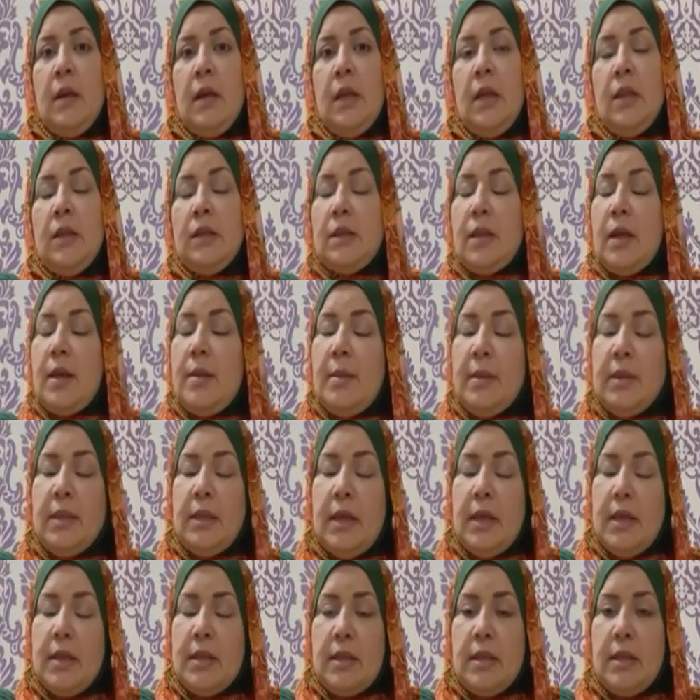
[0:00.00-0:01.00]
الانتخابات
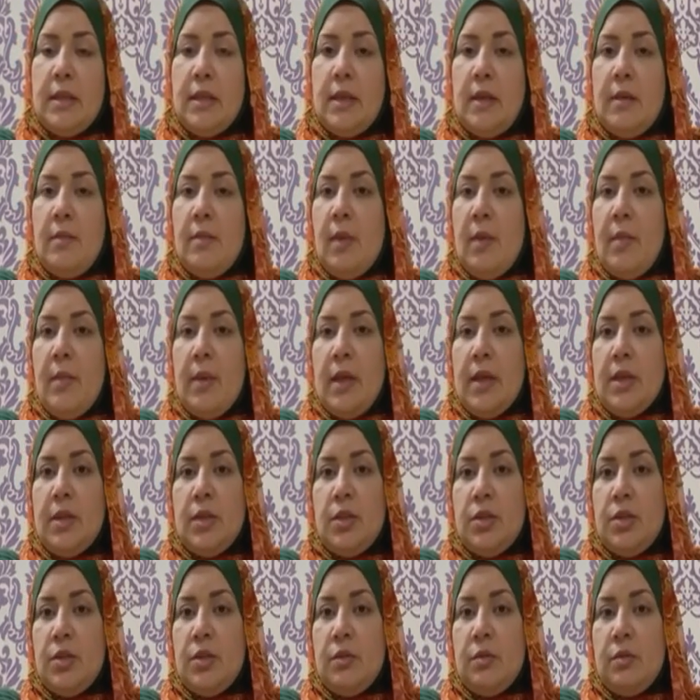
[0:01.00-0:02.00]
الرئاسية ما
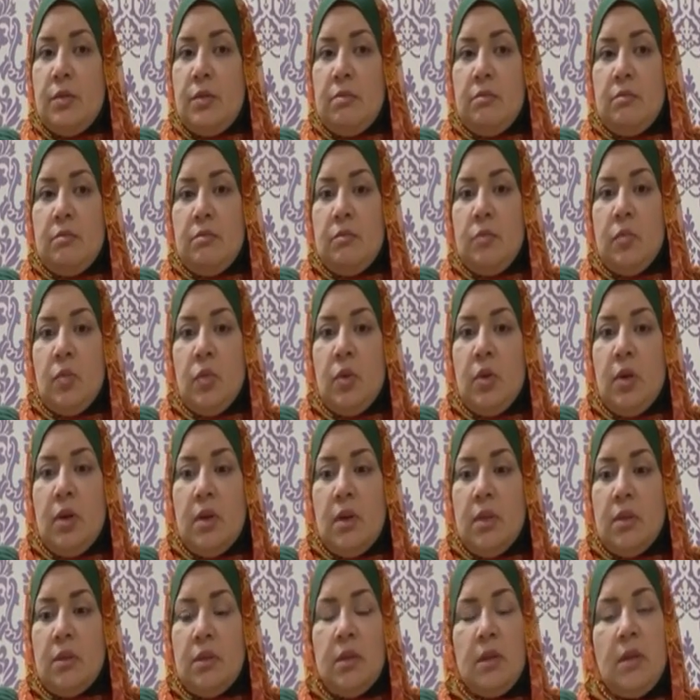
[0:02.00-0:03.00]
بقتش
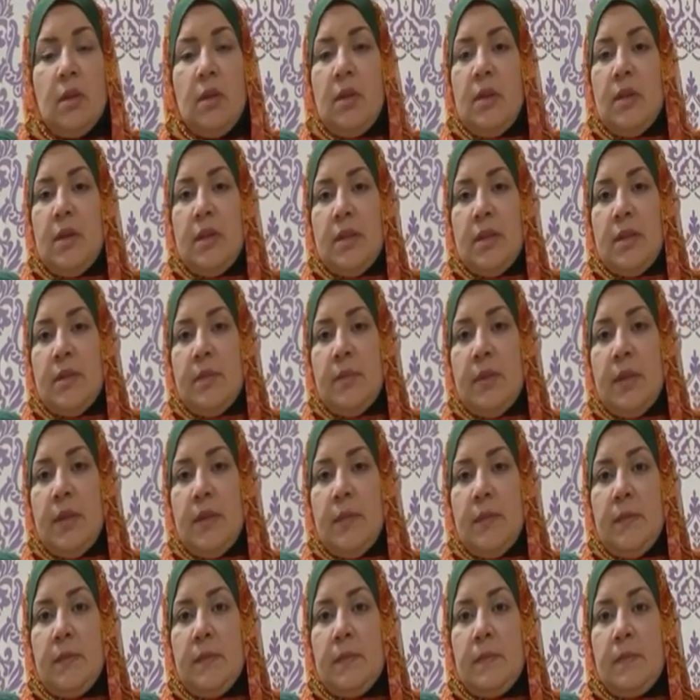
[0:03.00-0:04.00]
مجرد إجراء
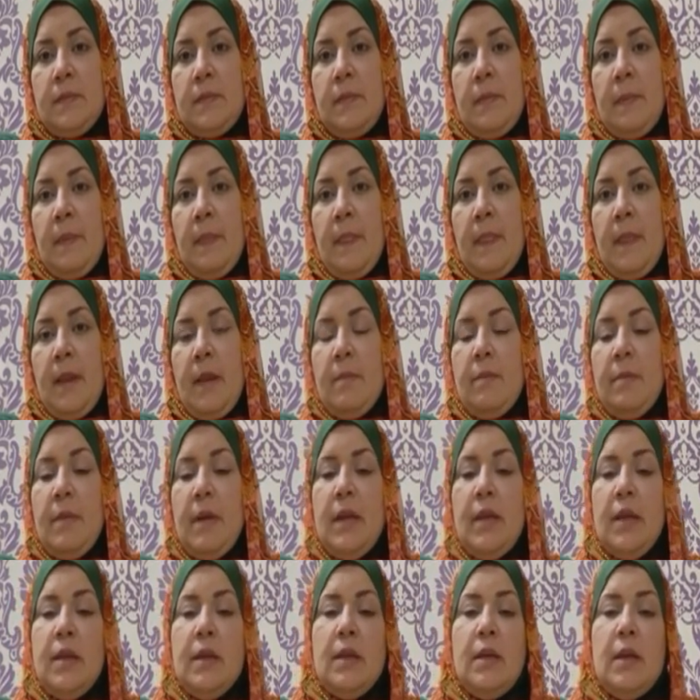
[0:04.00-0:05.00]
رسمي
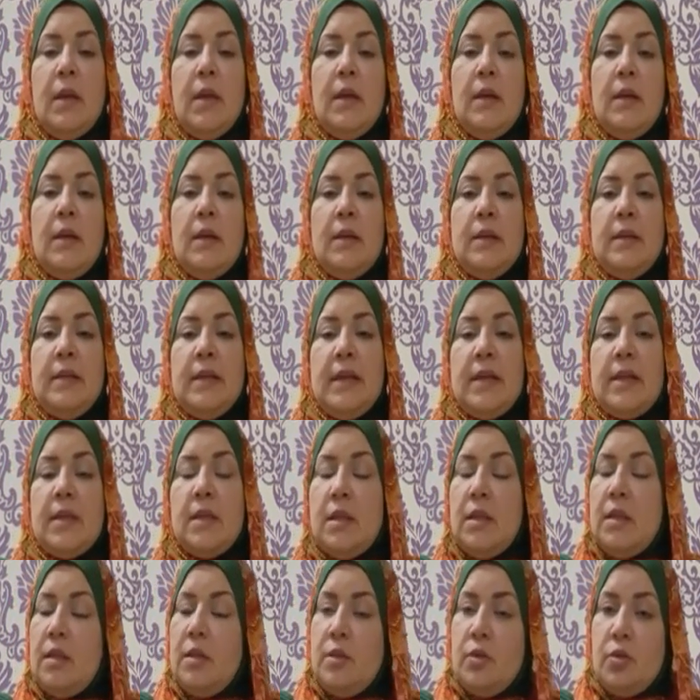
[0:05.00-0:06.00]
بل هي
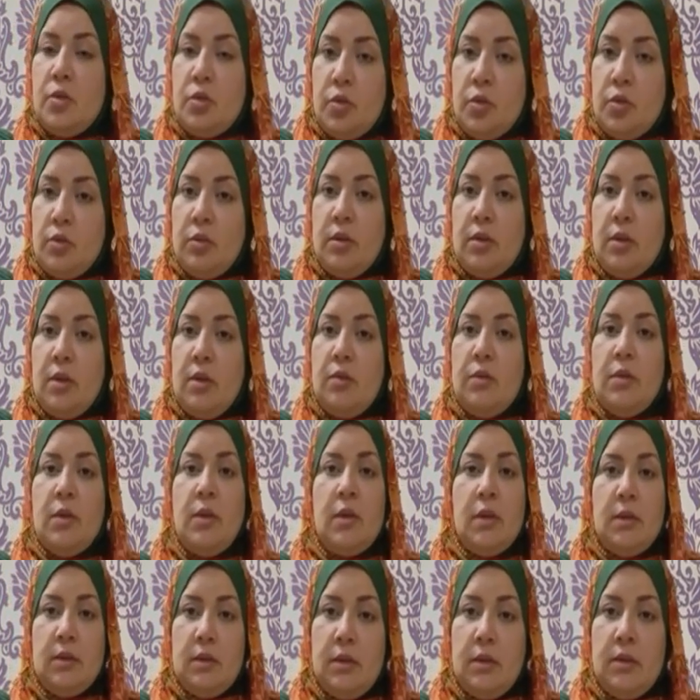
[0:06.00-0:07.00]
تجسيد لصوتنا
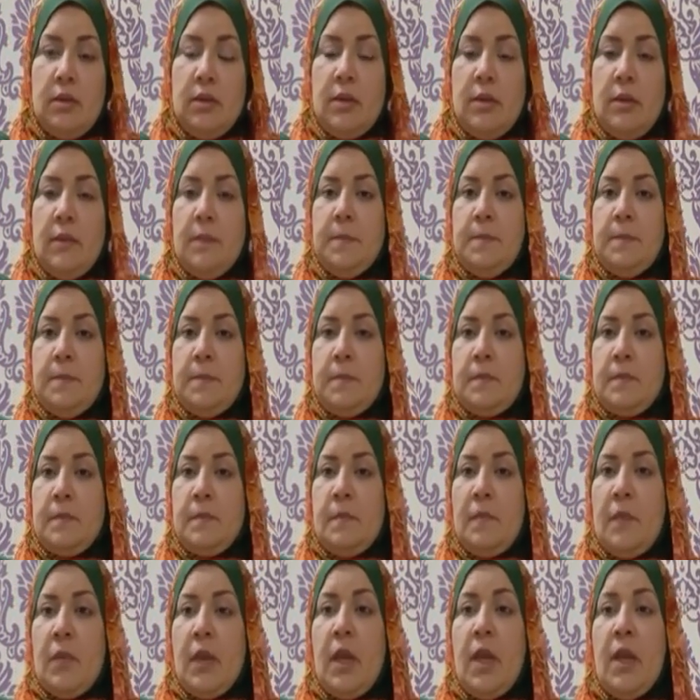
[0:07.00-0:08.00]
وإرادتنا
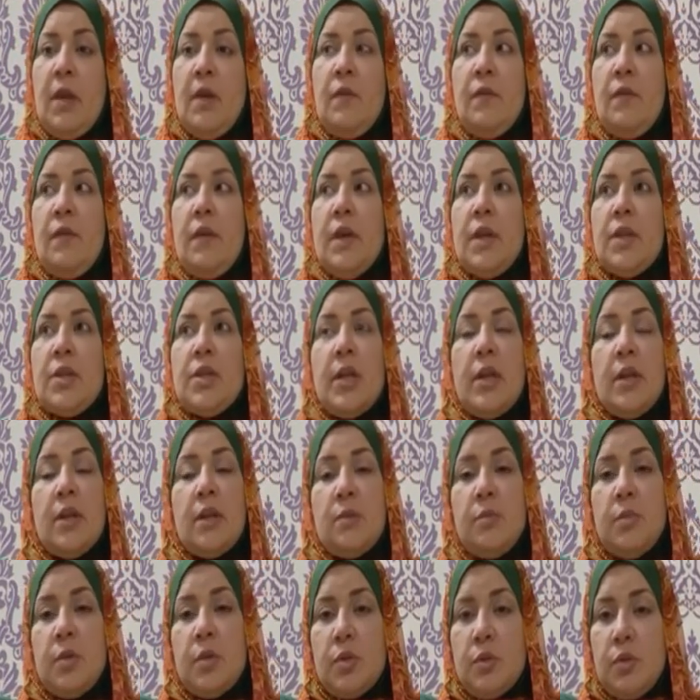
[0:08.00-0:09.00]

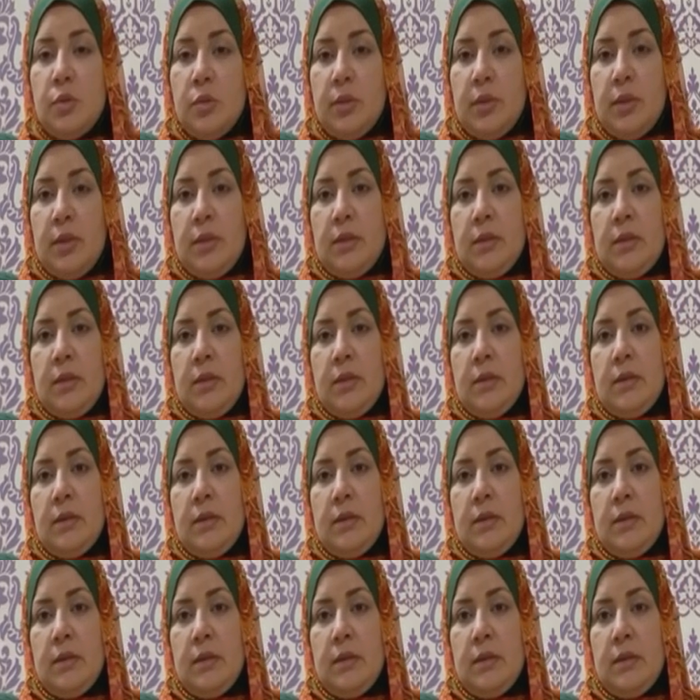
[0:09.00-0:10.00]
فشارك بصوتك
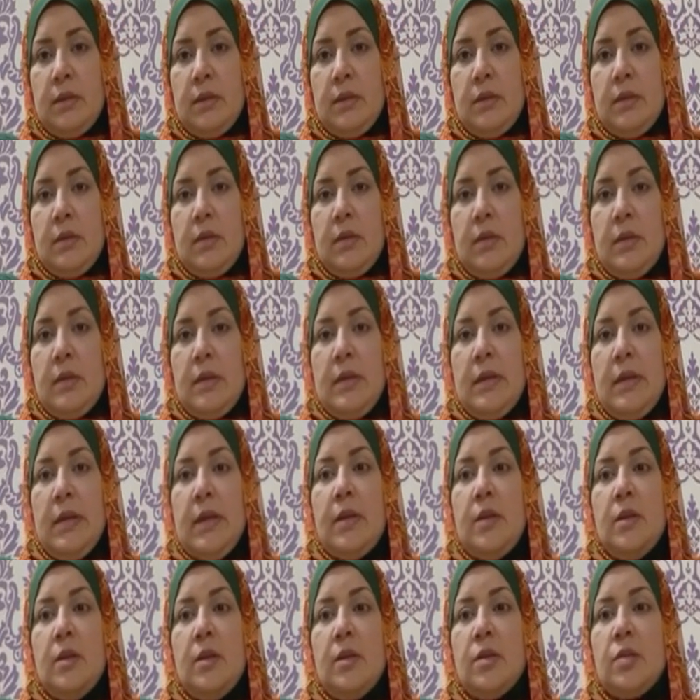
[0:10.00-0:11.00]

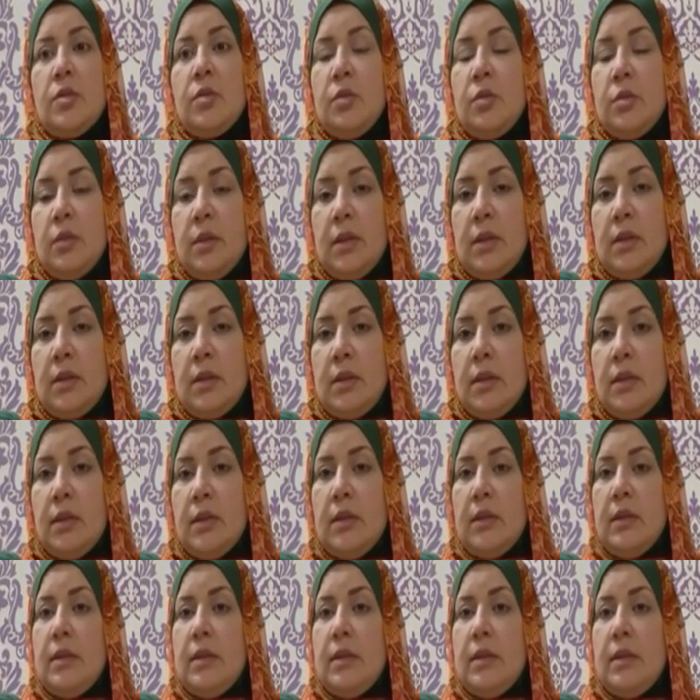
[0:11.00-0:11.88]
لأن صوتك